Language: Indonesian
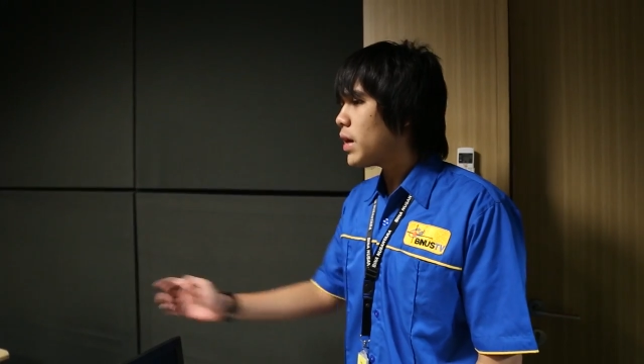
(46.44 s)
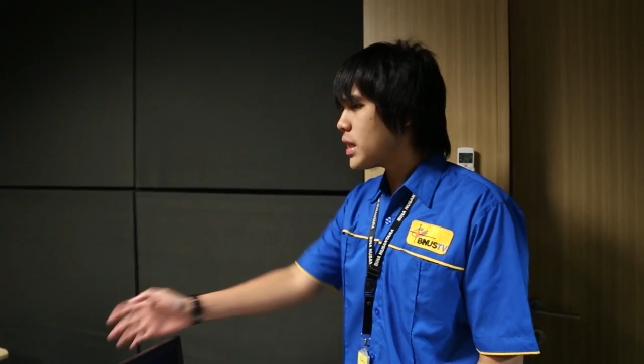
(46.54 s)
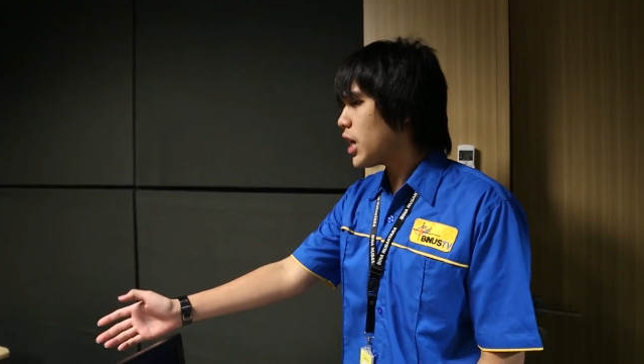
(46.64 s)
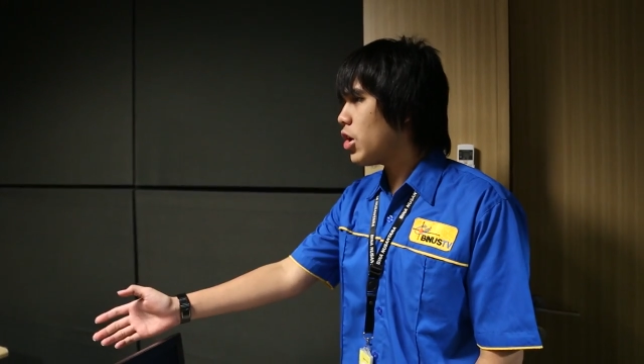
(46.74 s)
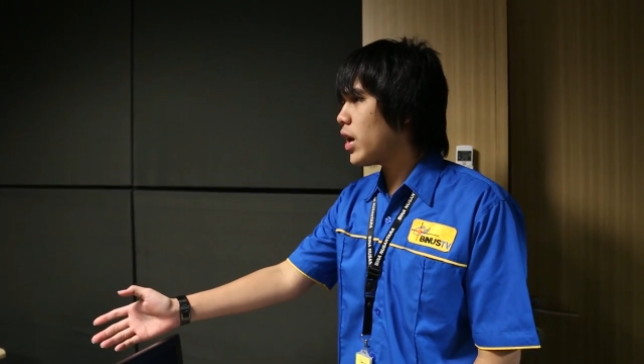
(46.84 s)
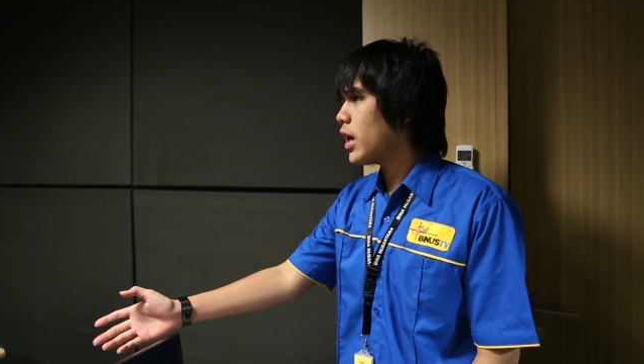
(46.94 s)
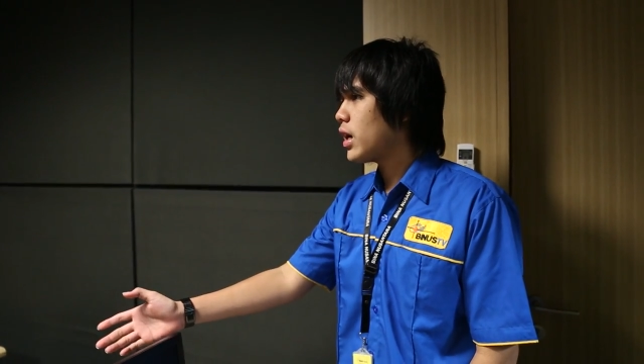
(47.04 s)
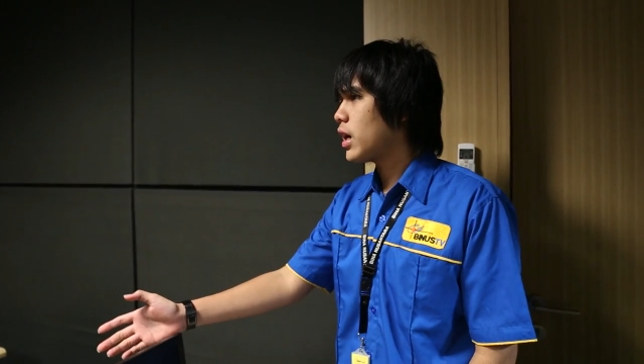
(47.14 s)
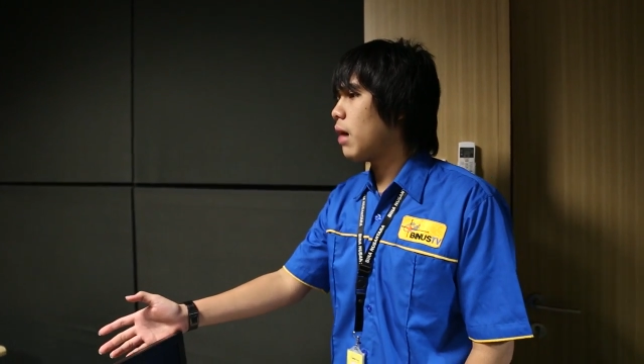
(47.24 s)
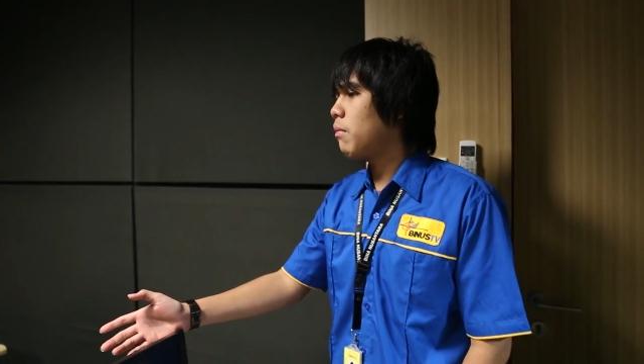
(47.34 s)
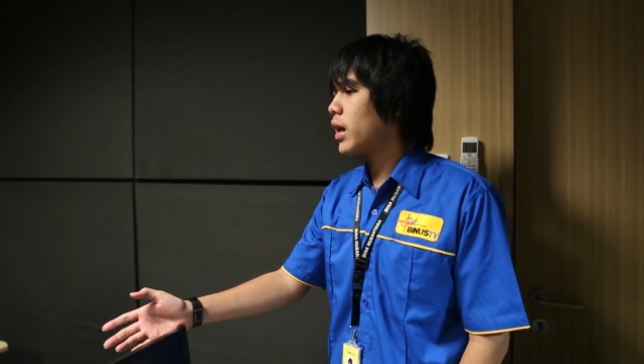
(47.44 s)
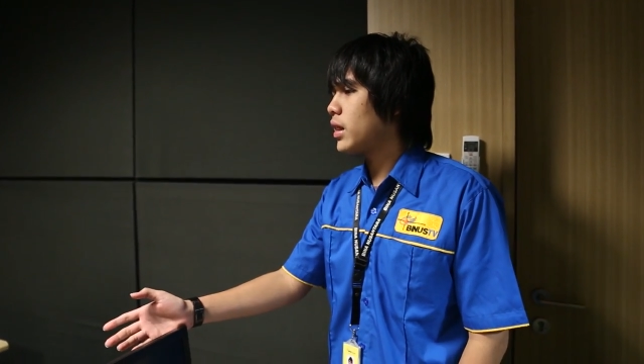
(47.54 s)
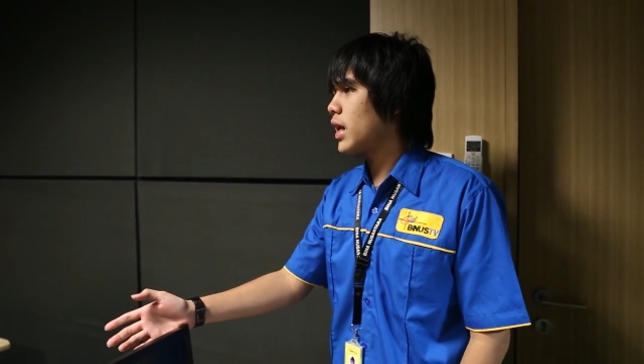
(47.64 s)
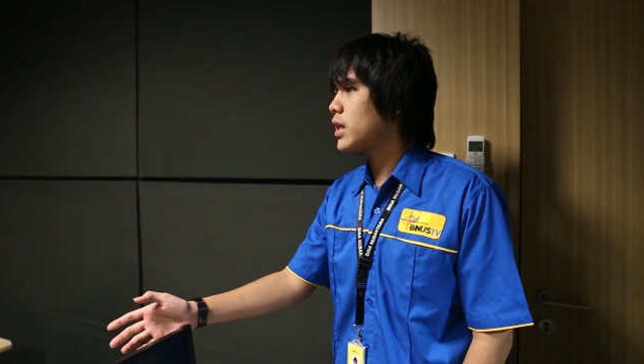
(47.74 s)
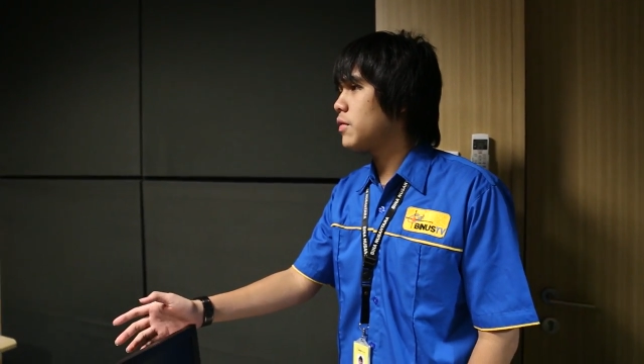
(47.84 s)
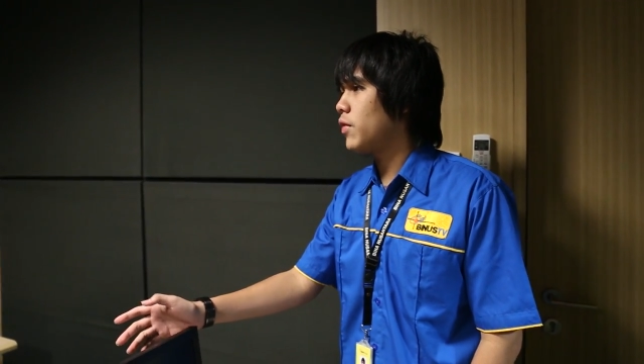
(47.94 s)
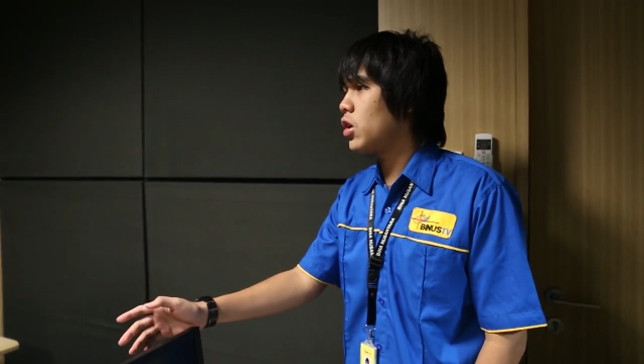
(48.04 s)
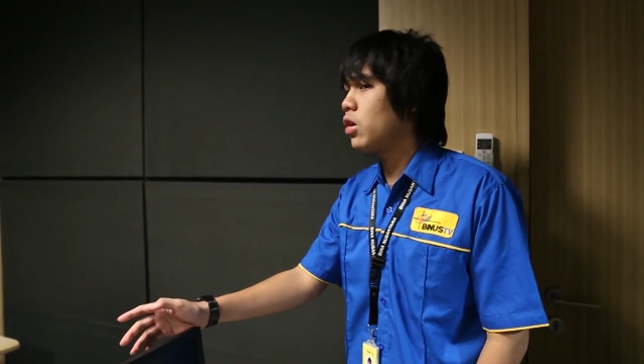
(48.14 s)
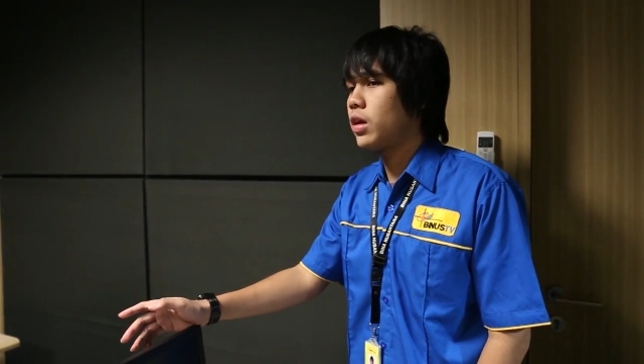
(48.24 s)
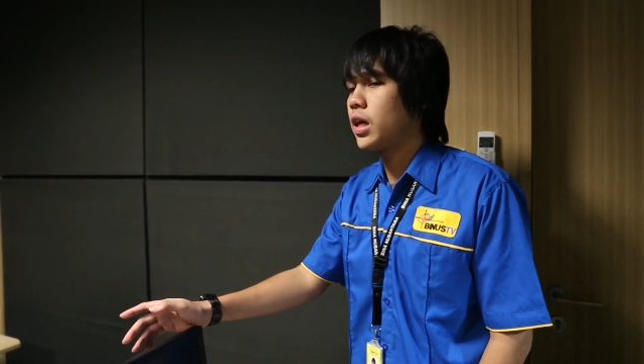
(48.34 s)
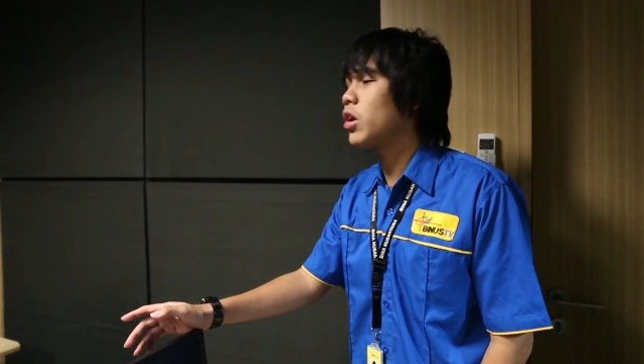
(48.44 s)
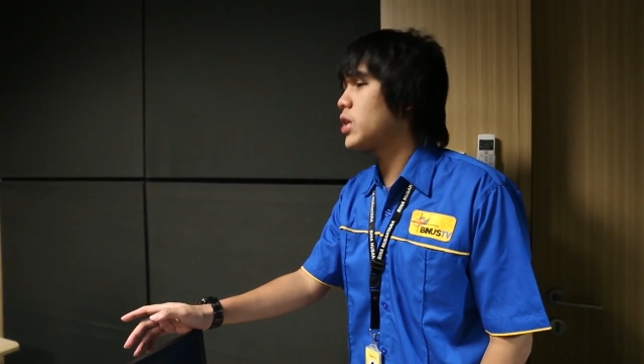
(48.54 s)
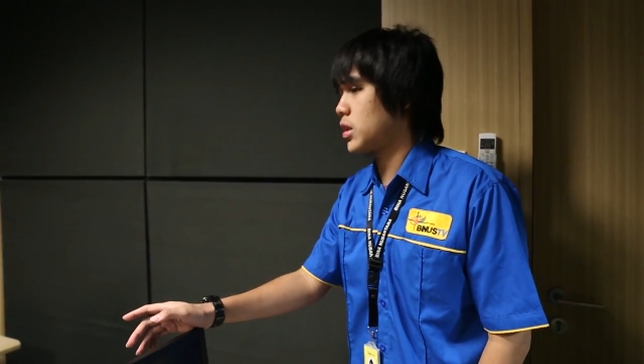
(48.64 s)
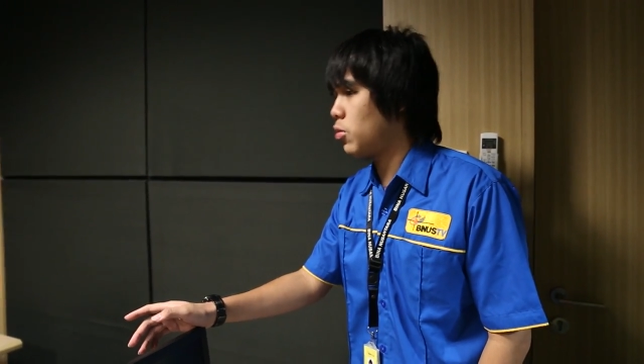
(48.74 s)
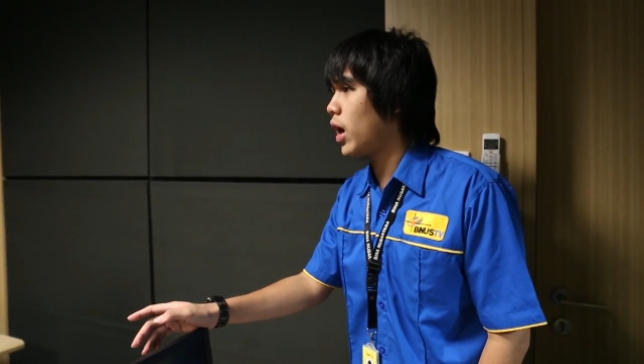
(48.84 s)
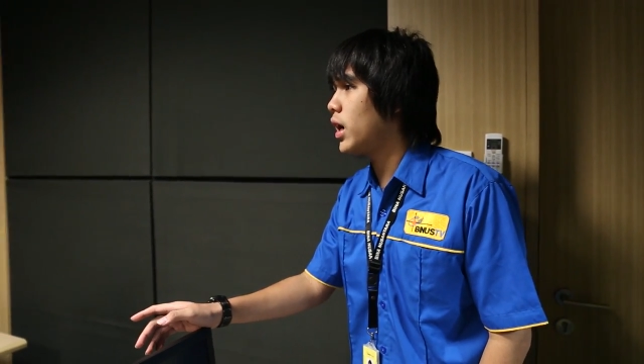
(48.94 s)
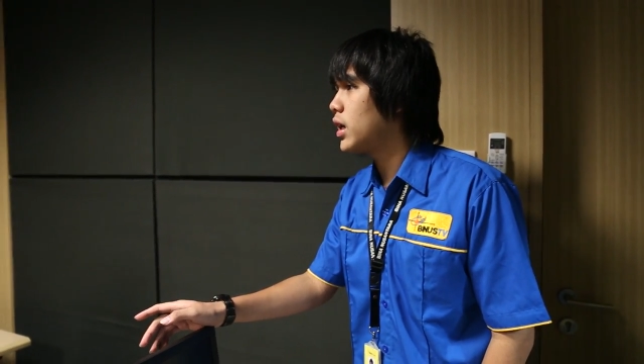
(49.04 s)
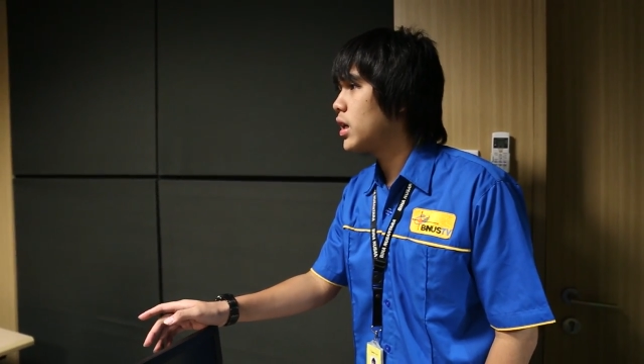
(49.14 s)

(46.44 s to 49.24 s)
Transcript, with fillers: mana sih randonnya? Gambar, teks, video, kingnya udah cek semua kan?